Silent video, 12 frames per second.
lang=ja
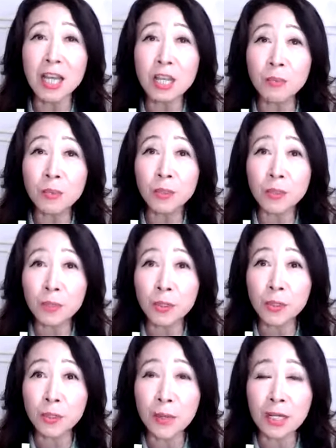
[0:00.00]

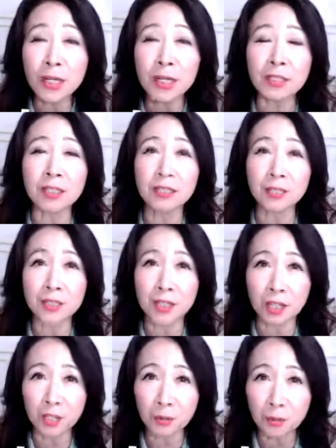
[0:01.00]
ポートフォリオワーカーなんですけ
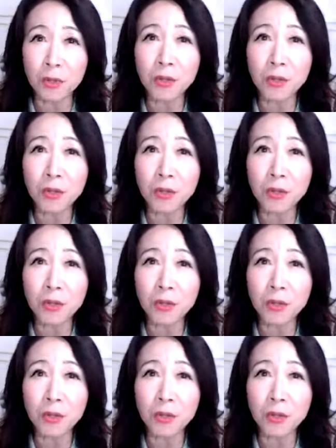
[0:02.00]
れども、